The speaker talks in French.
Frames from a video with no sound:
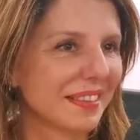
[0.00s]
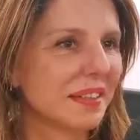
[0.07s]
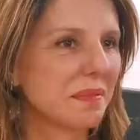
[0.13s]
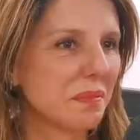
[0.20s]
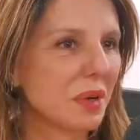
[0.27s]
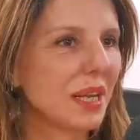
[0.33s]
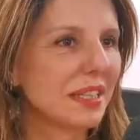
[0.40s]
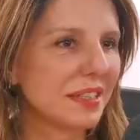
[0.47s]
Il
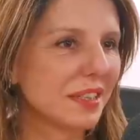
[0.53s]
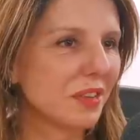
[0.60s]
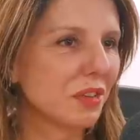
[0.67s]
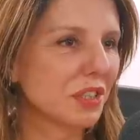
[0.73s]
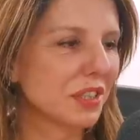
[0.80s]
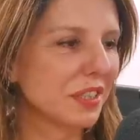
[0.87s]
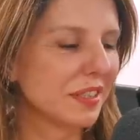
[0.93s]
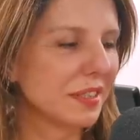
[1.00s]
me l'a dit
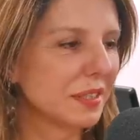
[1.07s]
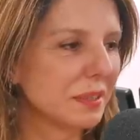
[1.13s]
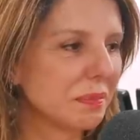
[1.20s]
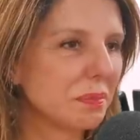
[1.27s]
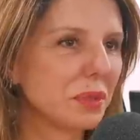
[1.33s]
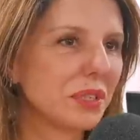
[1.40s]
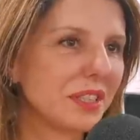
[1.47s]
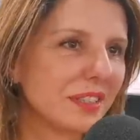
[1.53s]
quand j'étais
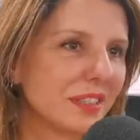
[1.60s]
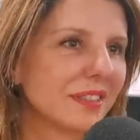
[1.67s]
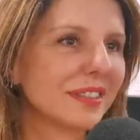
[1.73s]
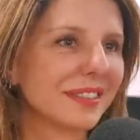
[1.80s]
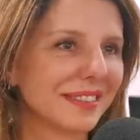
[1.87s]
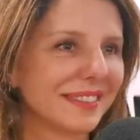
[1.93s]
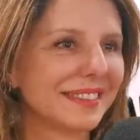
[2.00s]
petite.